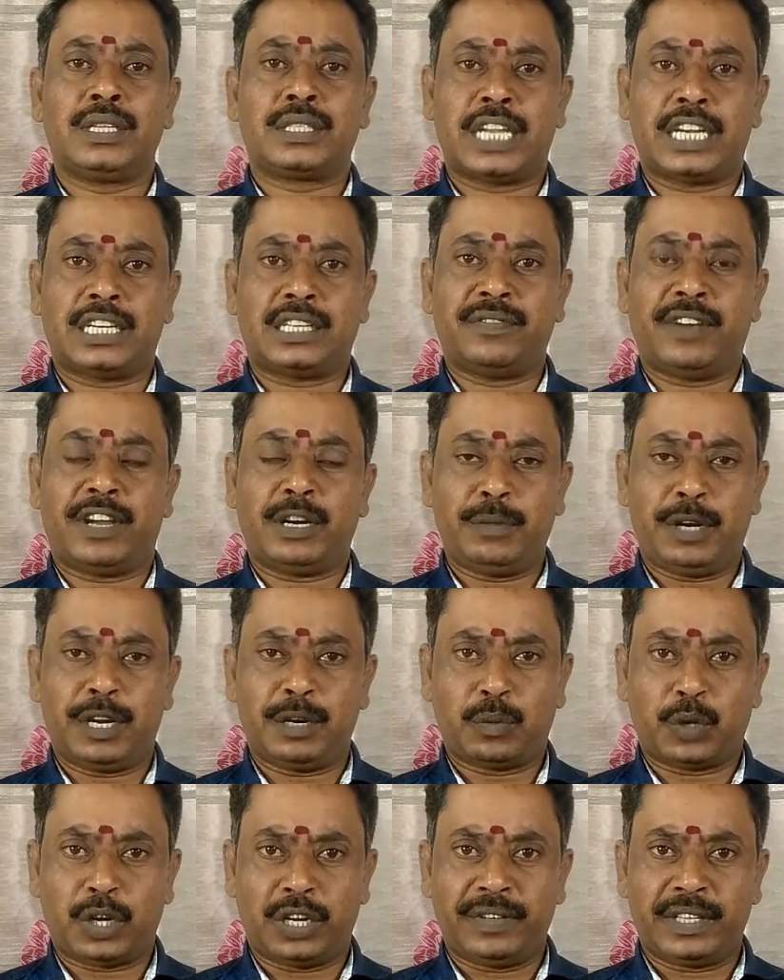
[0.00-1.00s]
சற்று
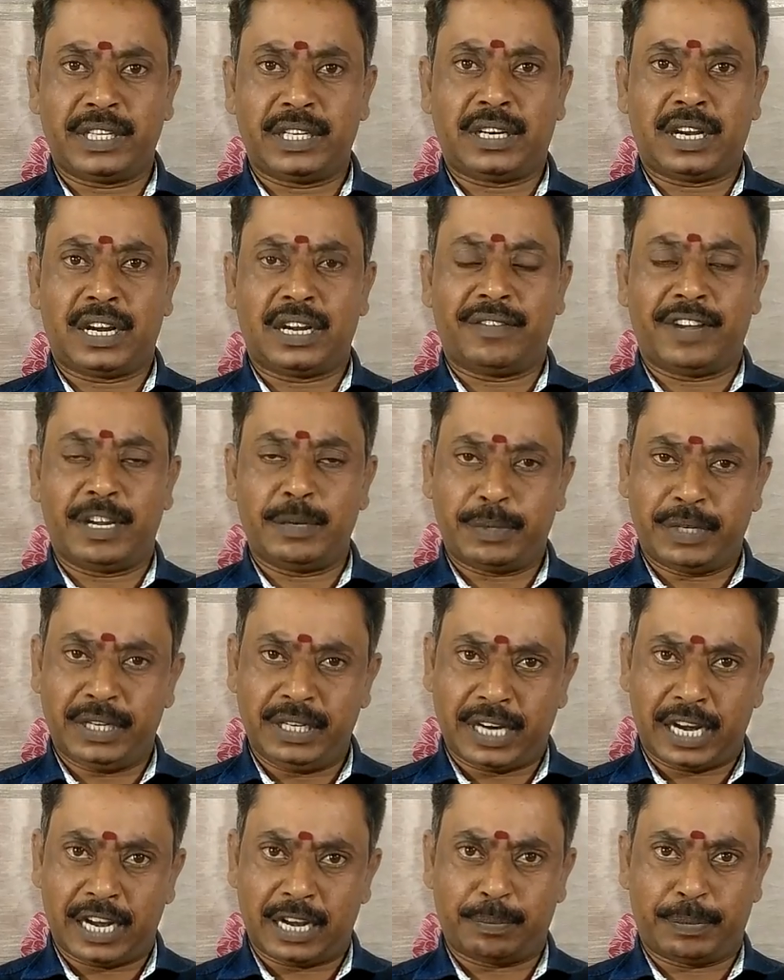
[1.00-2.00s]
வருமானம் குறைவதற்கான
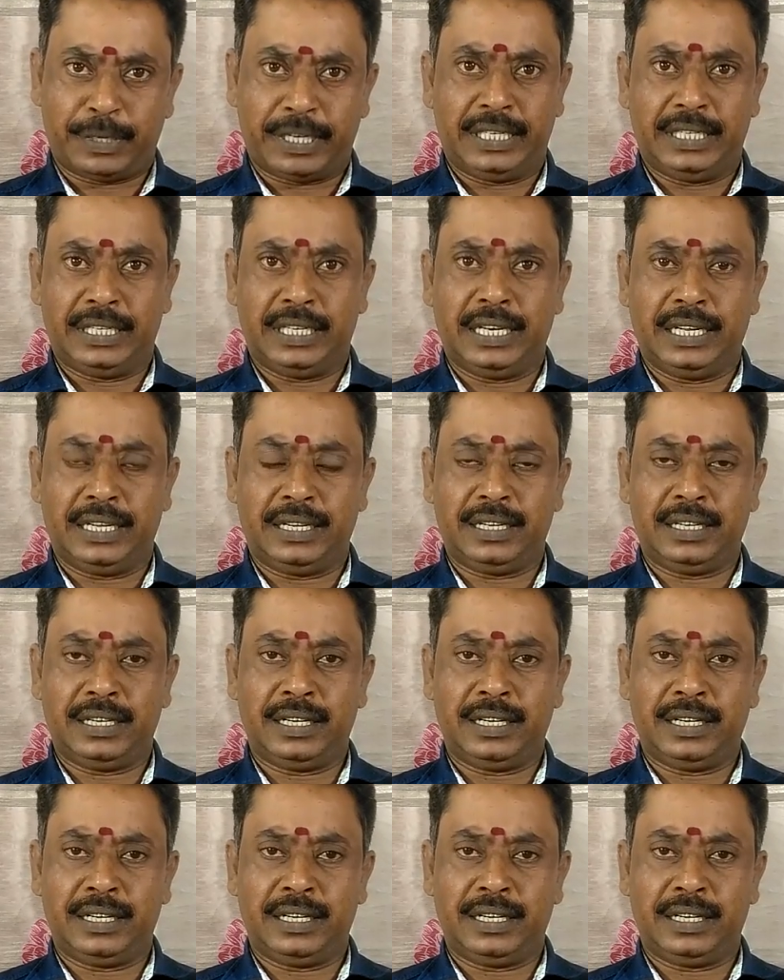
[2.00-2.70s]
வாய்ப்புகள் காணப்படுகின்றன